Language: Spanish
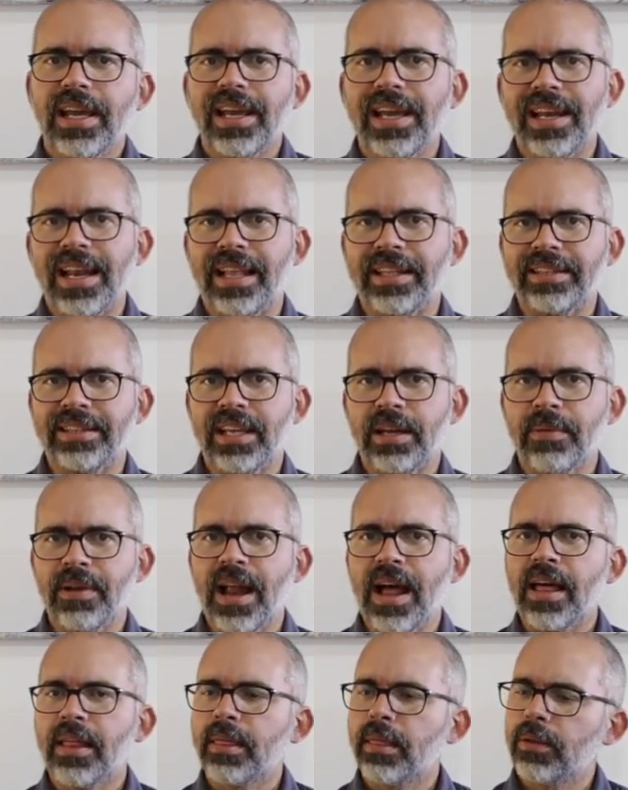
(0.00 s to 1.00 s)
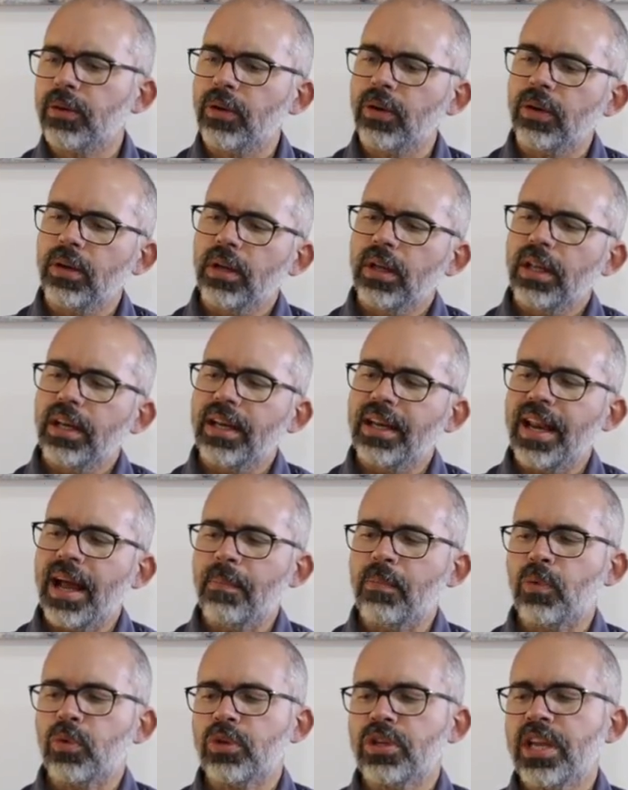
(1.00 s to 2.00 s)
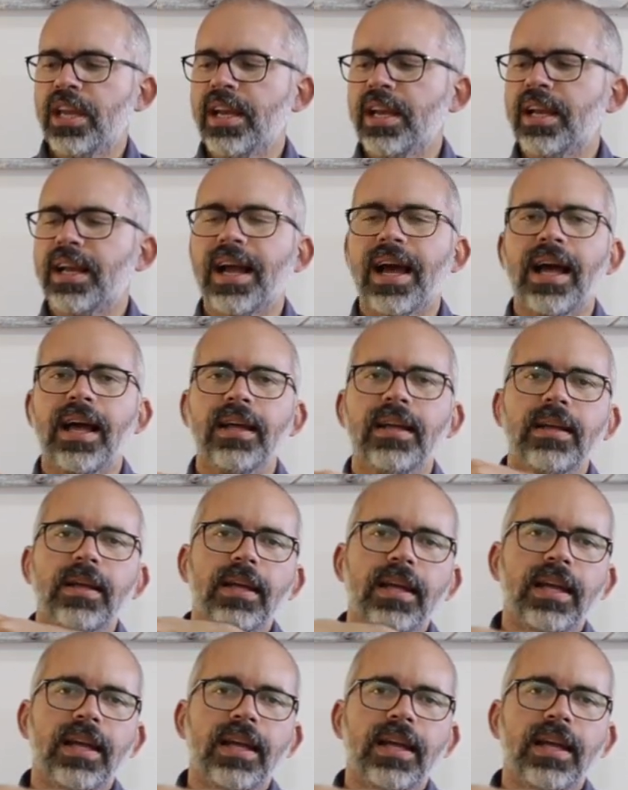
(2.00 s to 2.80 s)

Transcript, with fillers: el antebrazo, la muñeca,